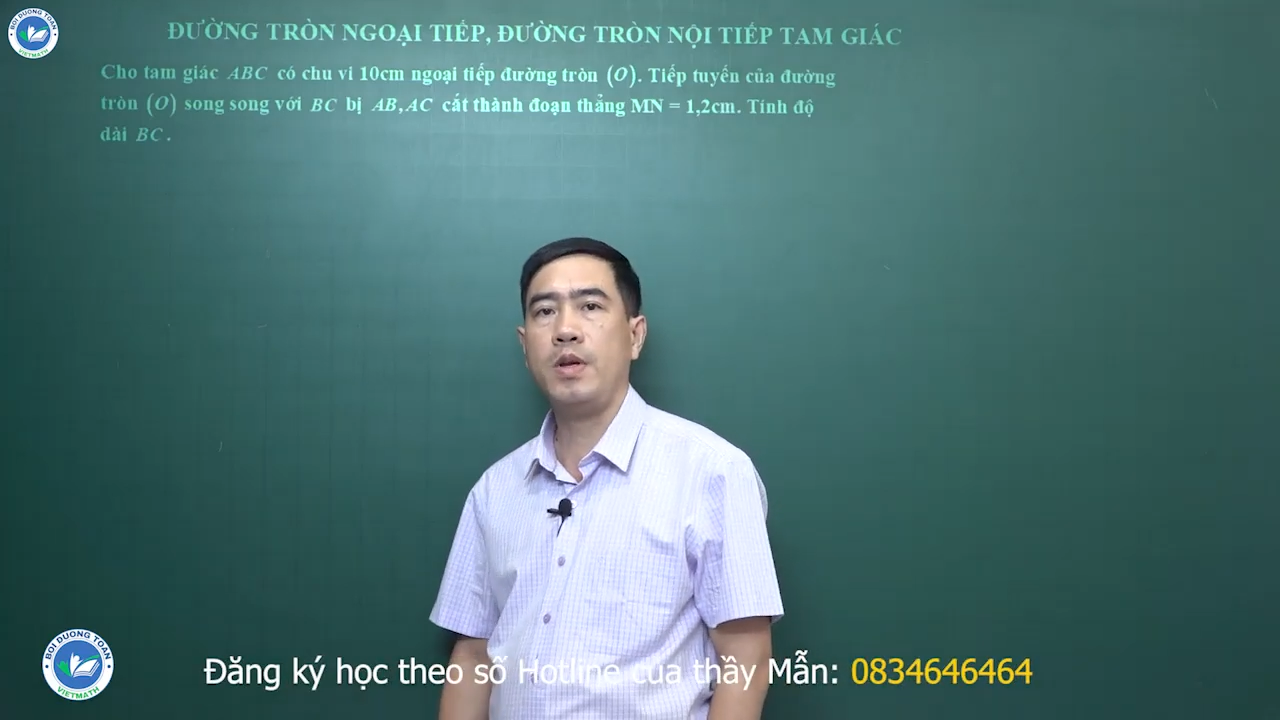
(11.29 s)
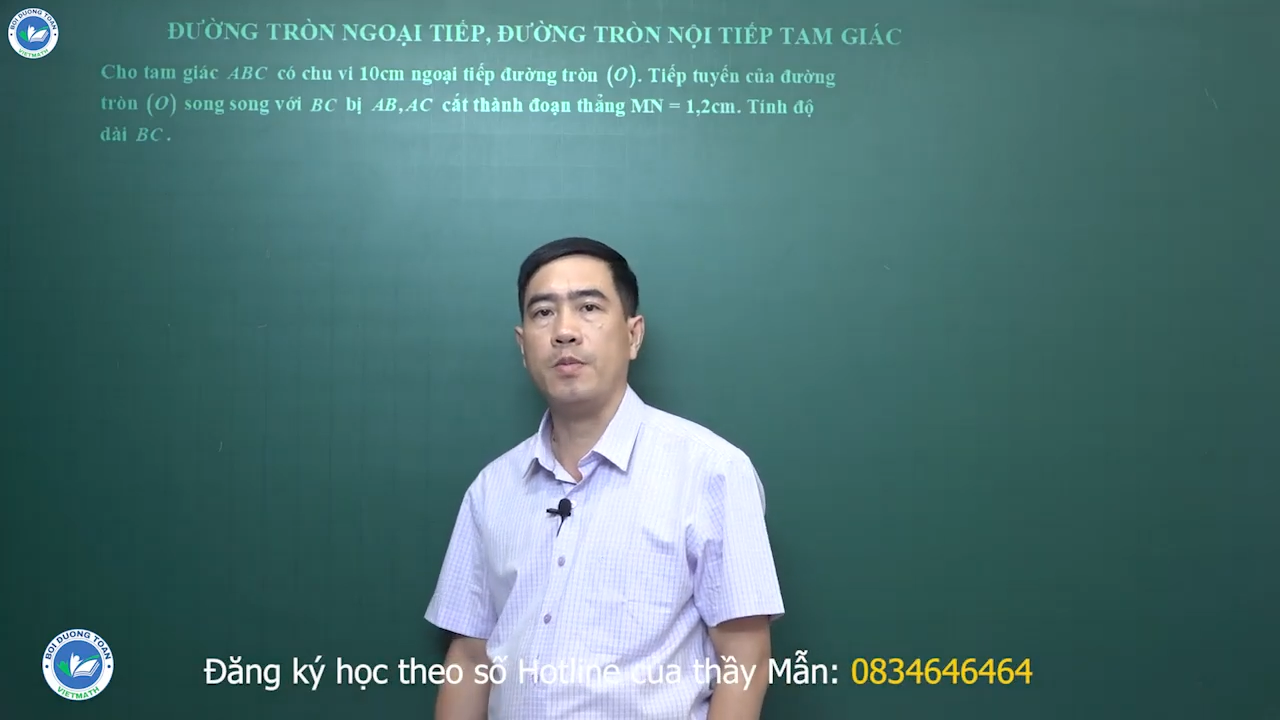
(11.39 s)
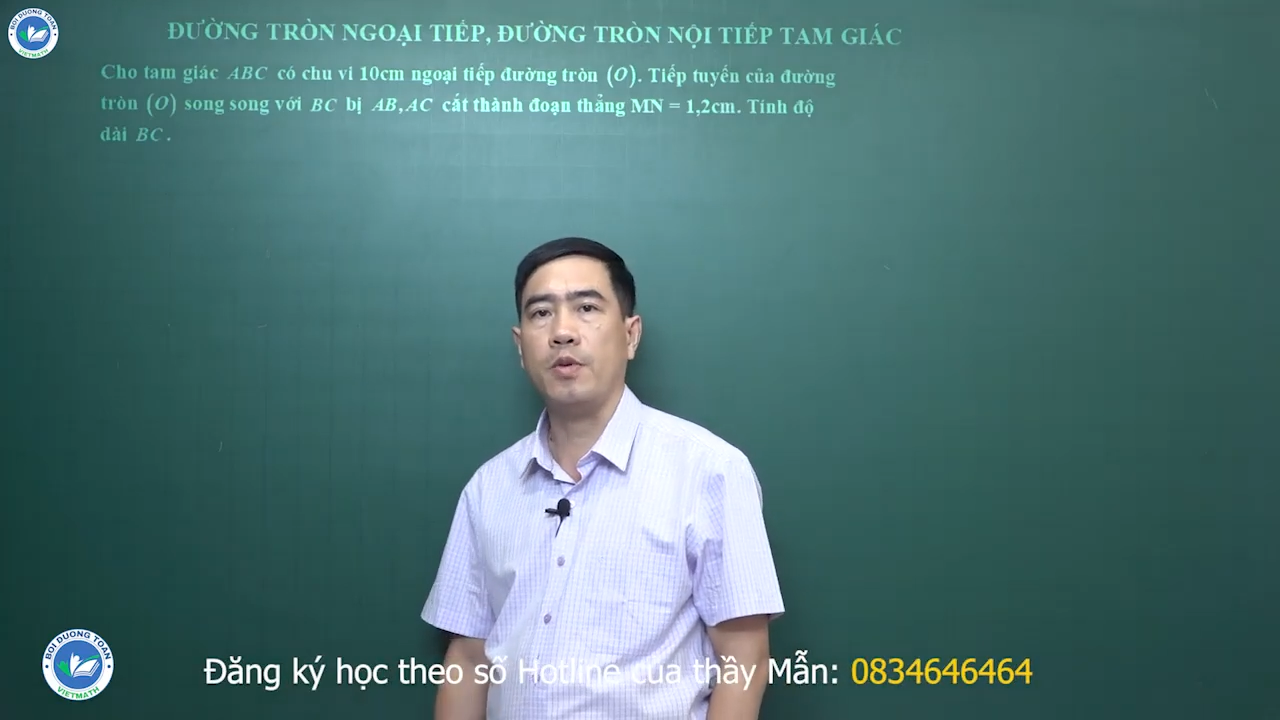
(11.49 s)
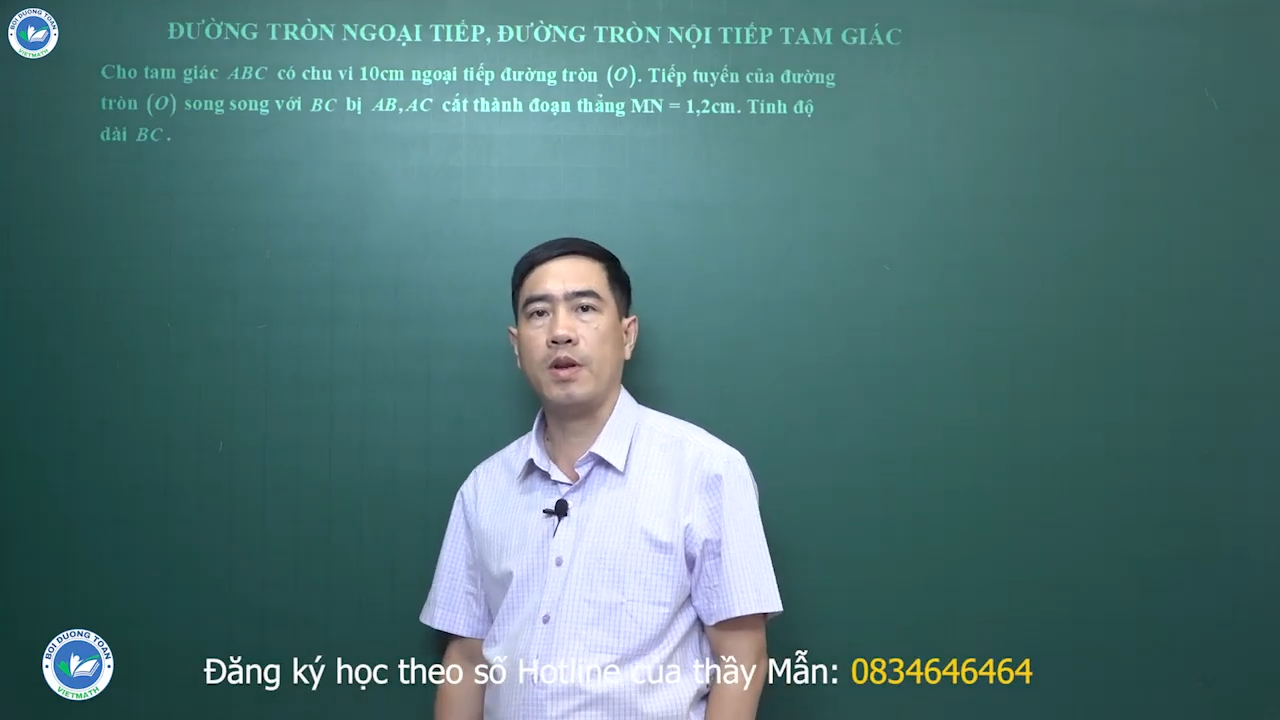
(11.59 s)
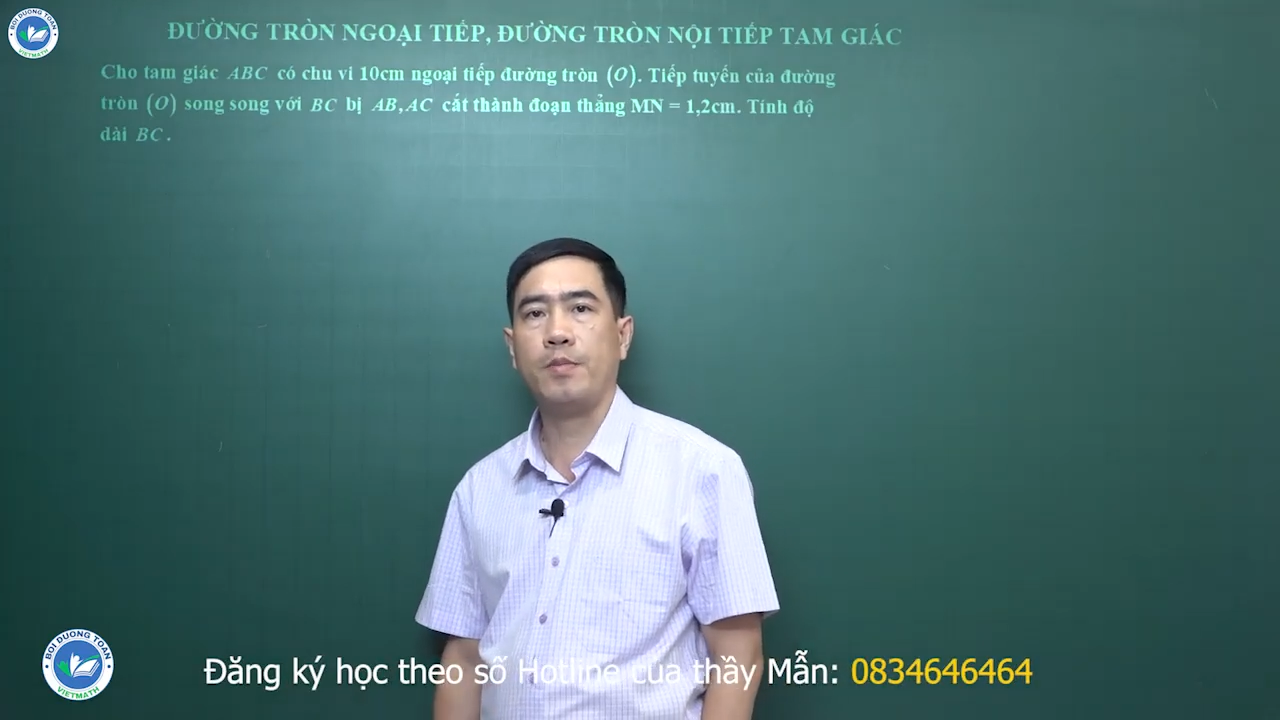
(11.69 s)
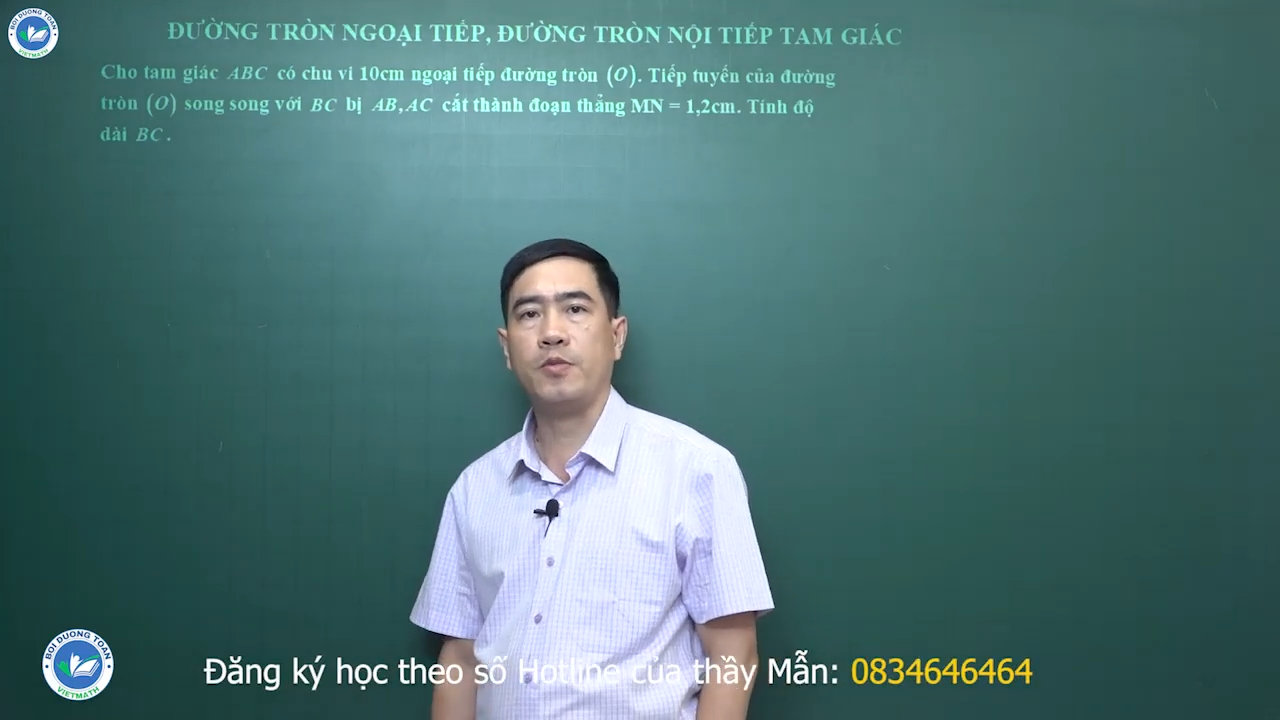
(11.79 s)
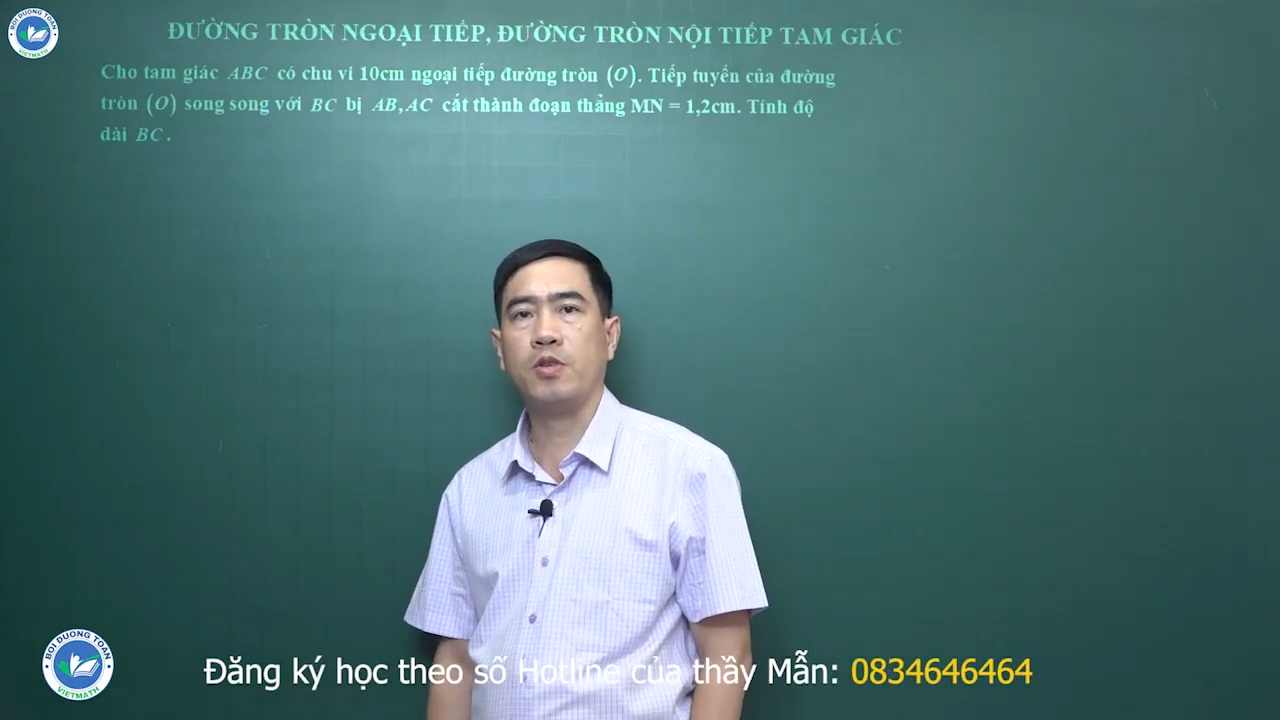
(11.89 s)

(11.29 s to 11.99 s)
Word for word: điểm nó nằm